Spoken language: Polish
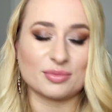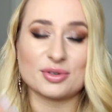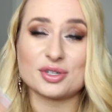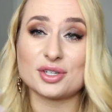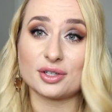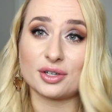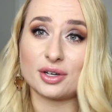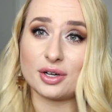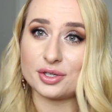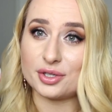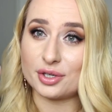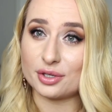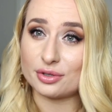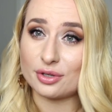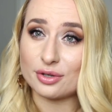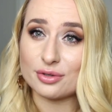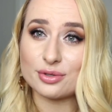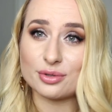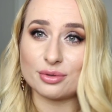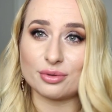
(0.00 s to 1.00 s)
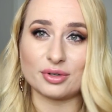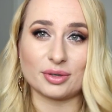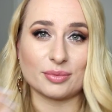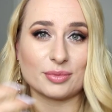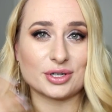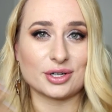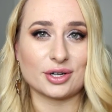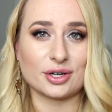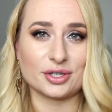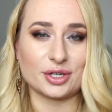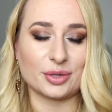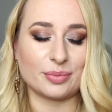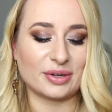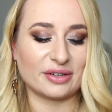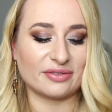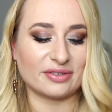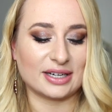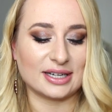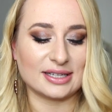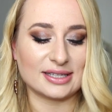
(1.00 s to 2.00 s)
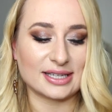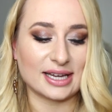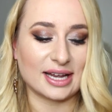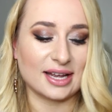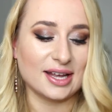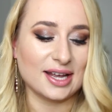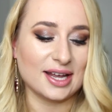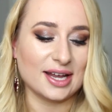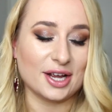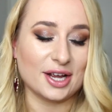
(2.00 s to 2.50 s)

Może to chodzi o ton skóry, może chodzi o preferencje.